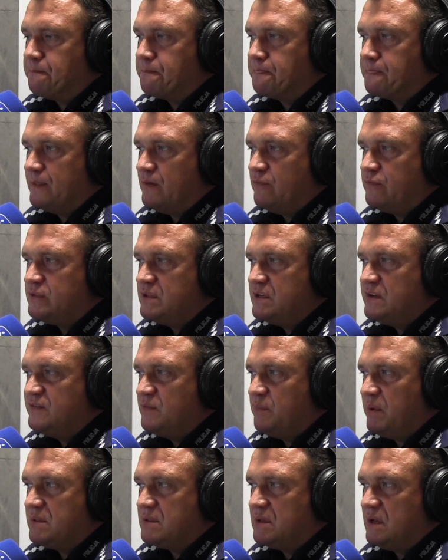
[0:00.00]
No w tych
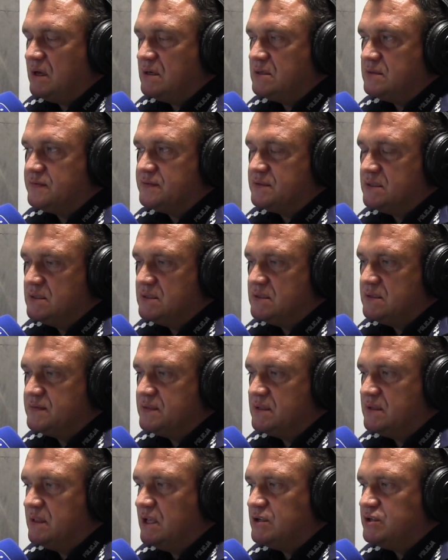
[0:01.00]
wypadkach, w, tych, w
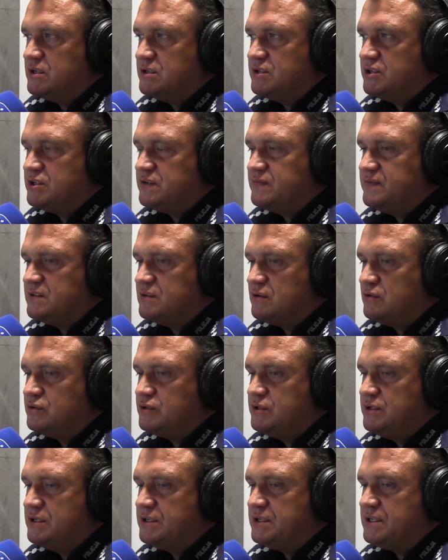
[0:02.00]
tej naszej
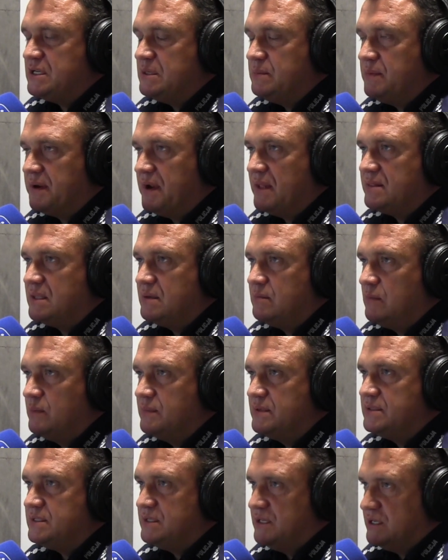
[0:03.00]
rzeczywistości chyba na ten
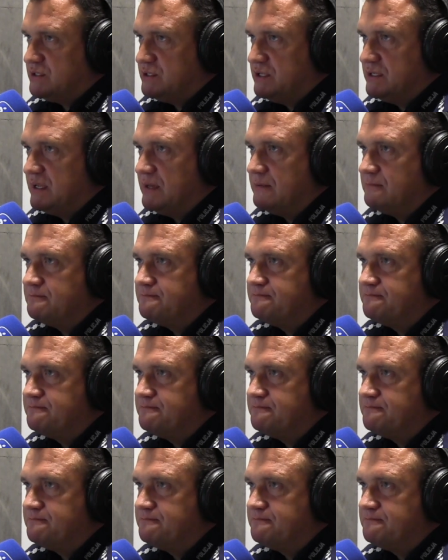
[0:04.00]
moment jeszcze nie.